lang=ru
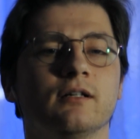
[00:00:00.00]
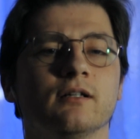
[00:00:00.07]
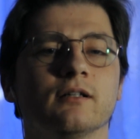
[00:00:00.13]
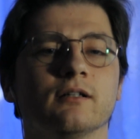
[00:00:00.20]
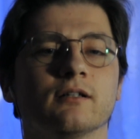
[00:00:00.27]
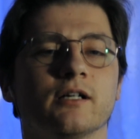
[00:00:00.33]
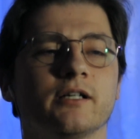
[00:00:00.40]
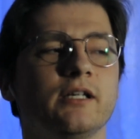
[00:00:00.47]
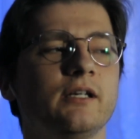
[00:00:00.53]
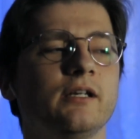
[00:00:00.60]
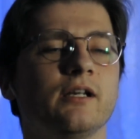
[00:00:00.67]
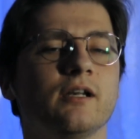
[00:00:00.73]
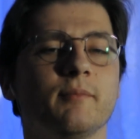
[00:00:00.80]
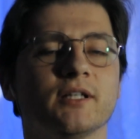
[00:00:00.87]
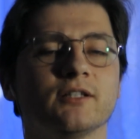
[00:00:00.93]
э,
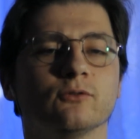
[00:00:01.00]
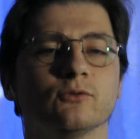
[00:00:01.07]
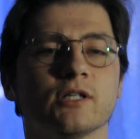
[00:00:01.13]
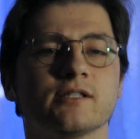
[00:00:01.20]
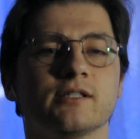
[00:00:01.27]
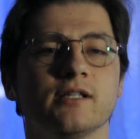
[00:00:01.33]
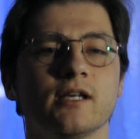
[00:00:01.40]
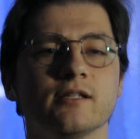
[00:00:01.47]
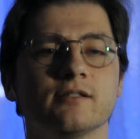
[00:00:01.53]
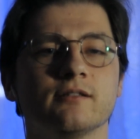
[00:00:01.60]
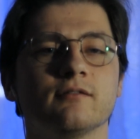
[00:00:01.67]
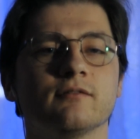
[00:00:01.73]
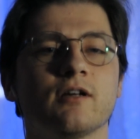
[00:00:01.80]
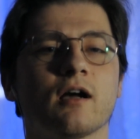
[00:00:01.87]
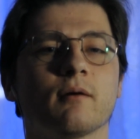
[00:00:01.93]
какие элементы у нас
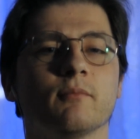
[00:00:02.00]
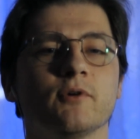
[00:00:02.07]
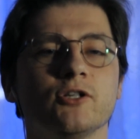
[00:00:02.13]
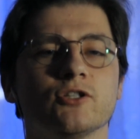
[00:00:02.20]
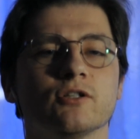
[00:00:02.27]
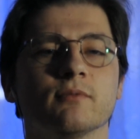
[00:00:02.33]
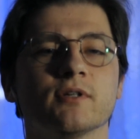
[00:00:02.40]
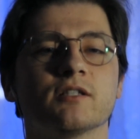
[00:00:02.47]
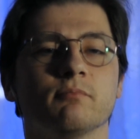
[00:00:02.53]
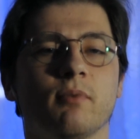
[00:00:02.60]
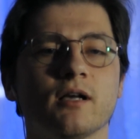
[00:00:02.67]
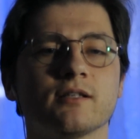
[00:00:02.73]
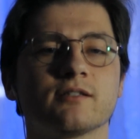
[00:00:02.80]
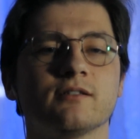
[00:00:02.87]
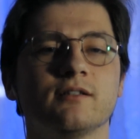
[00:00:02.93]
есть, как мы ищем
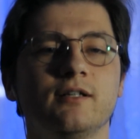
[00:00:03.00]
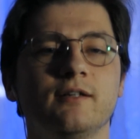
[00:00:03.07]
XPath